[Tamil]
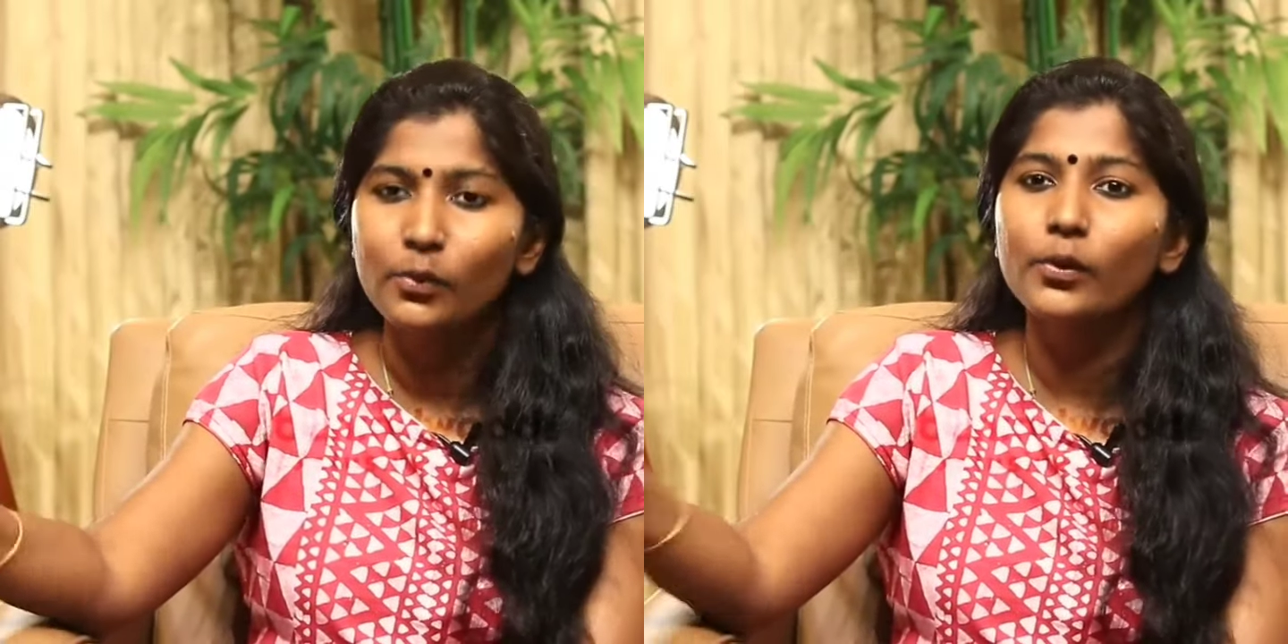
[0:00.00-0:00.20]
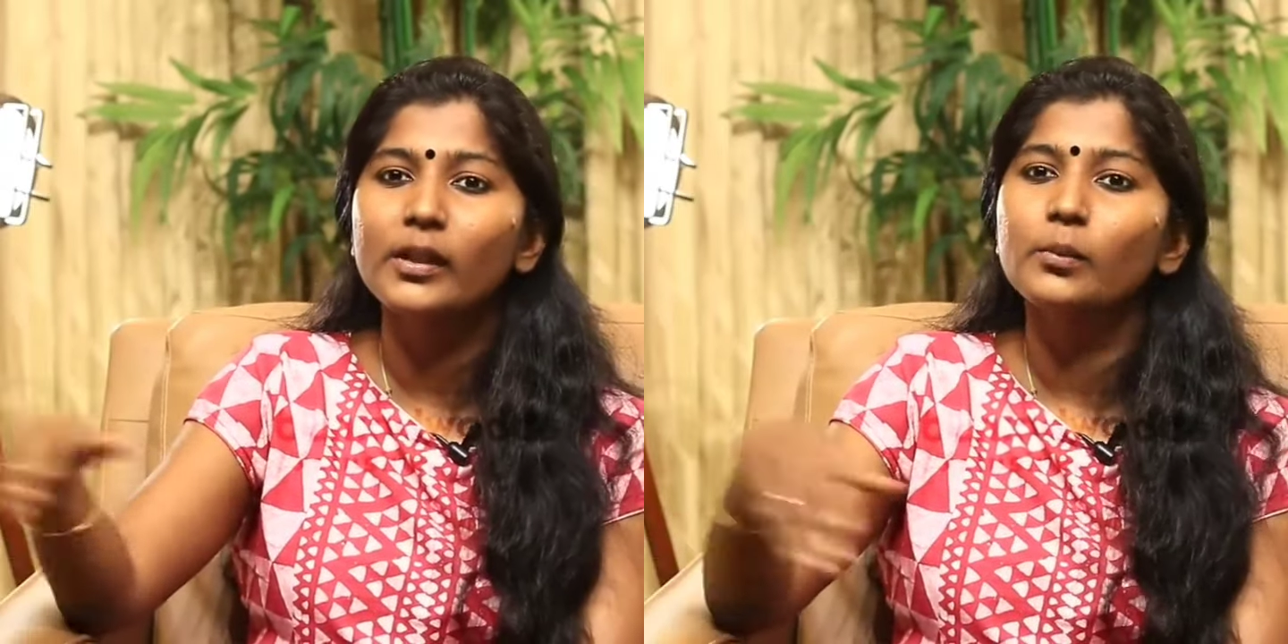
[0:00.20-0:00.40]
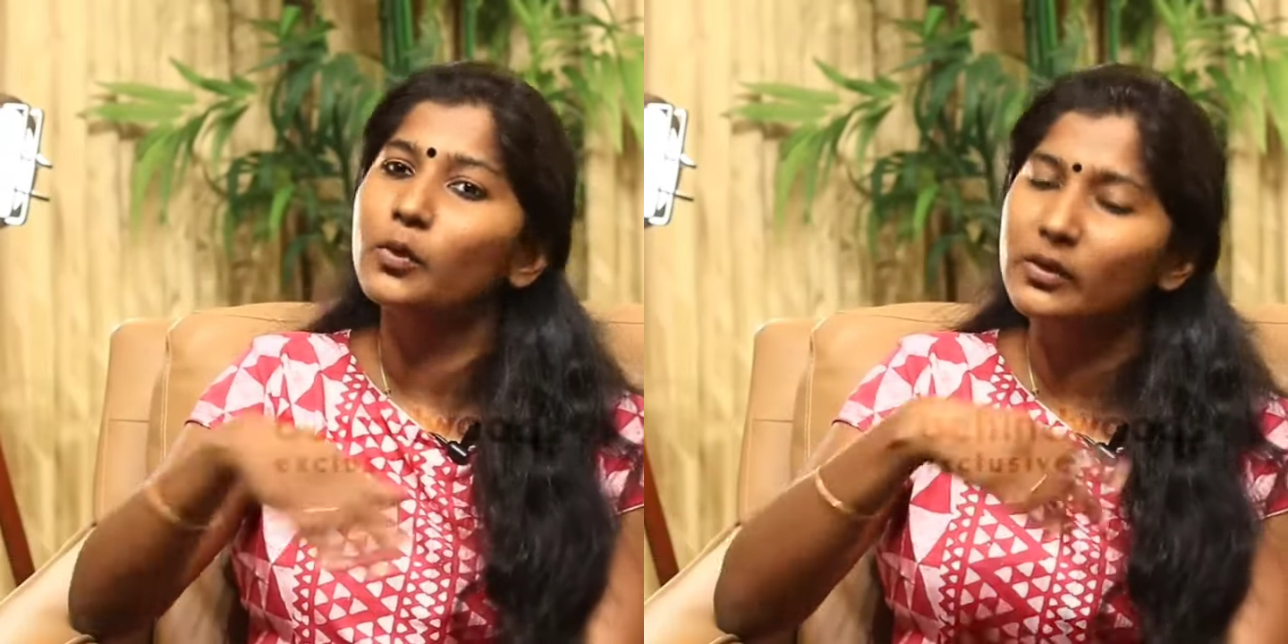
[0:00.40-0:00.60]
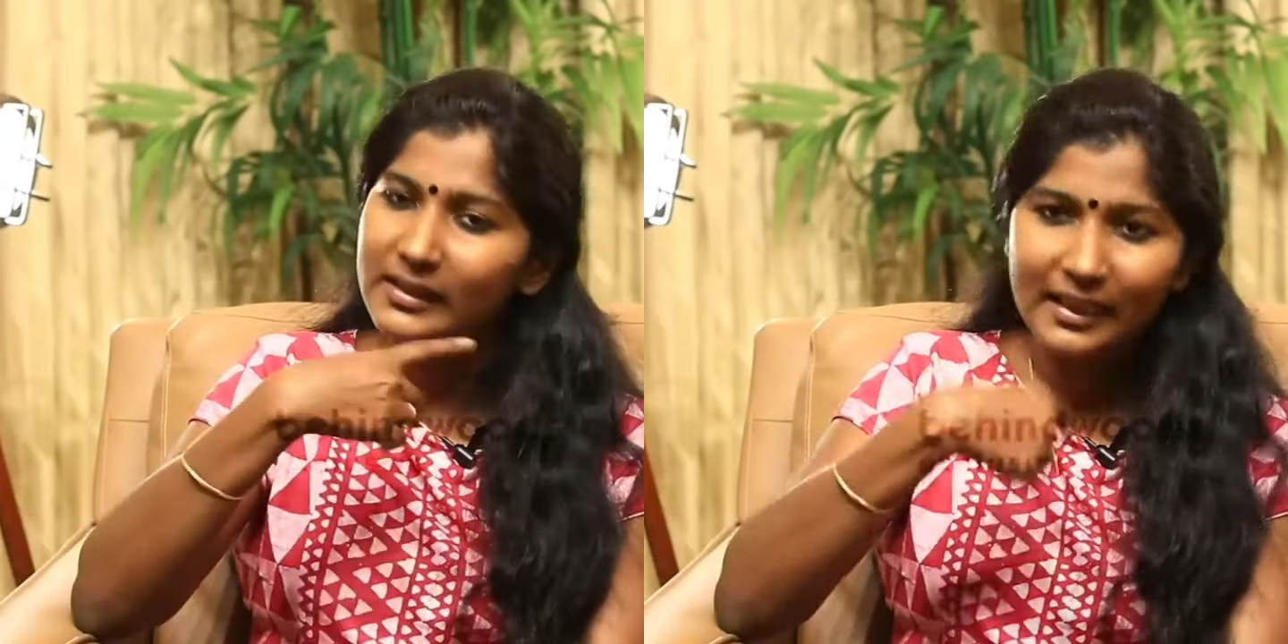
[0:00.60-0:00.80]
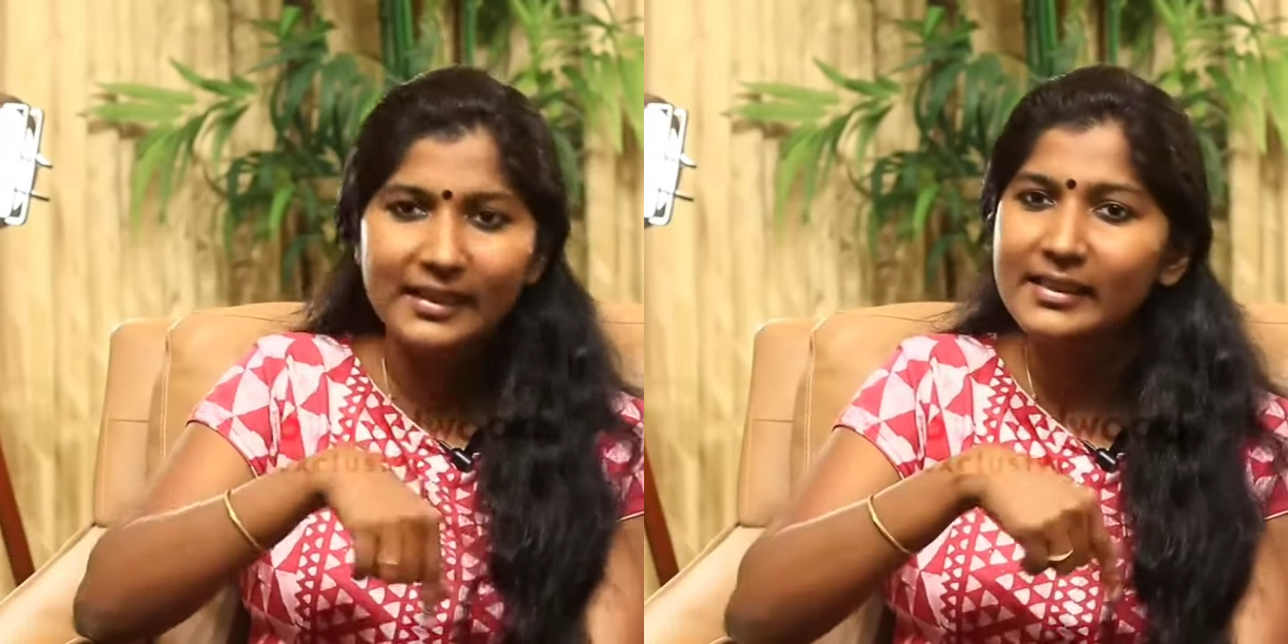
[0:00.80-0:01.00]
குடிக்கும்போது
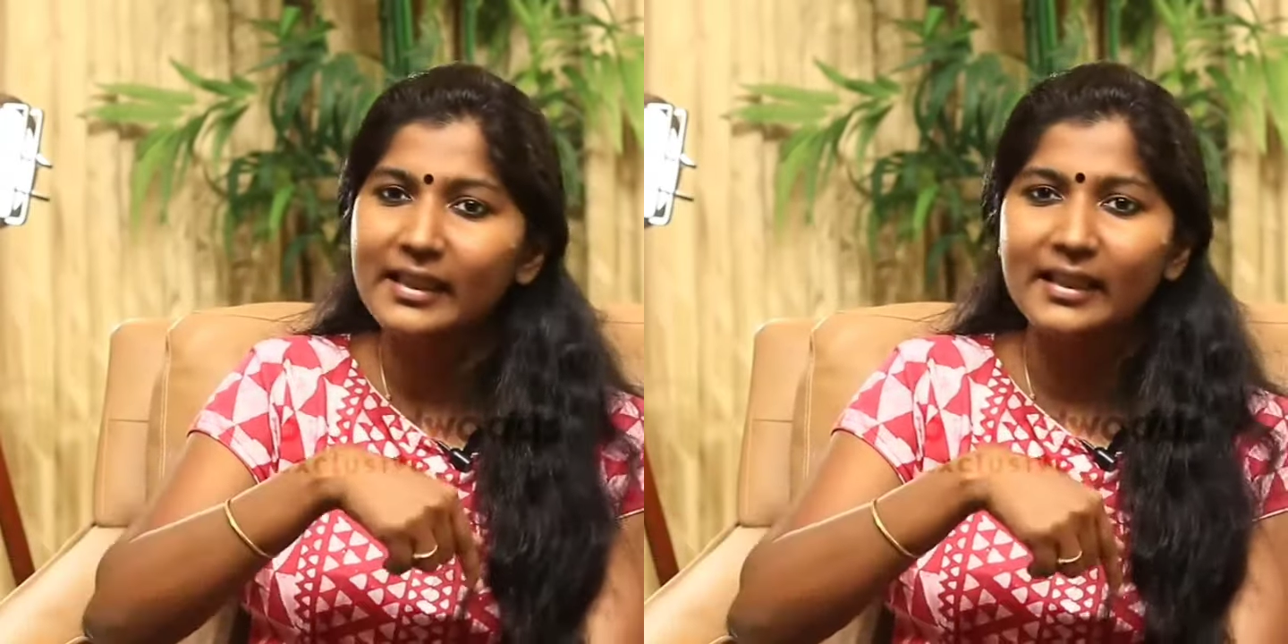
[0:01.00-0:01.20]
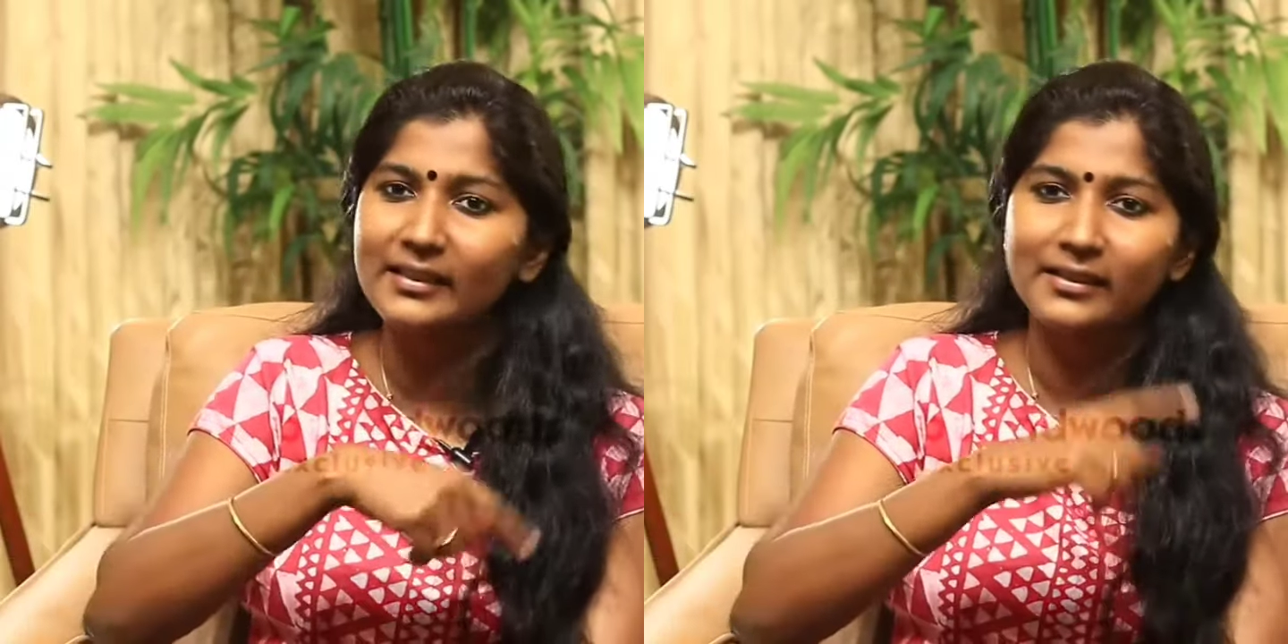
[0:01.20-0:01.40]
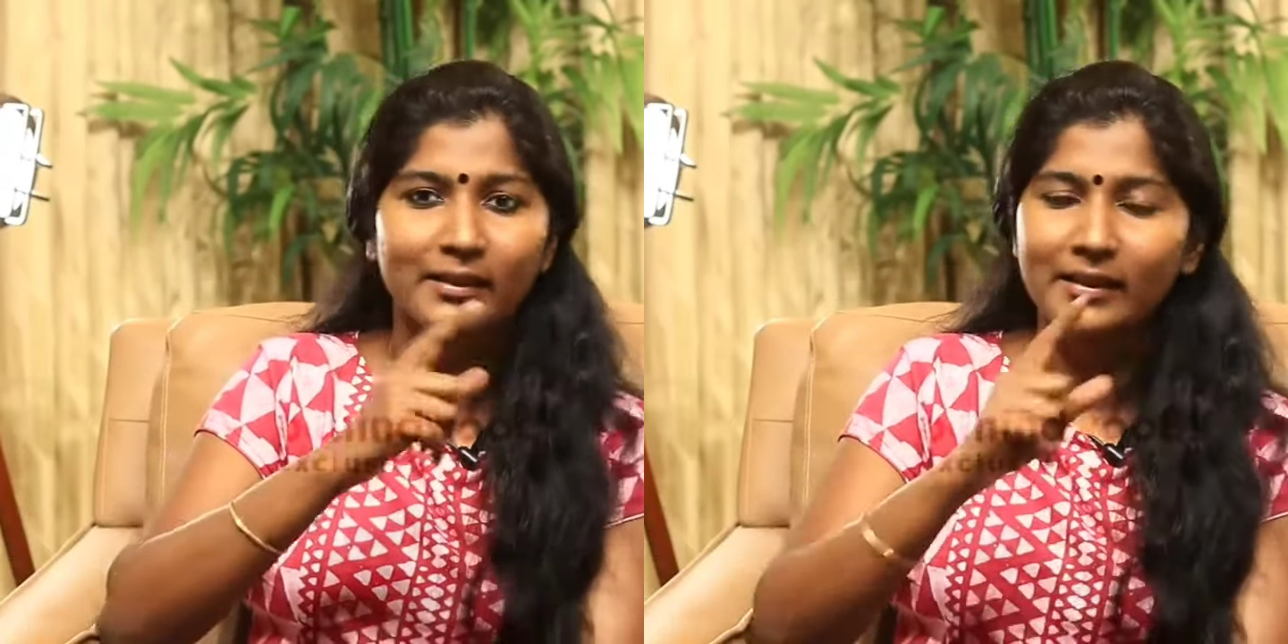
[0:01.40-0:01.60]
சளி சேராது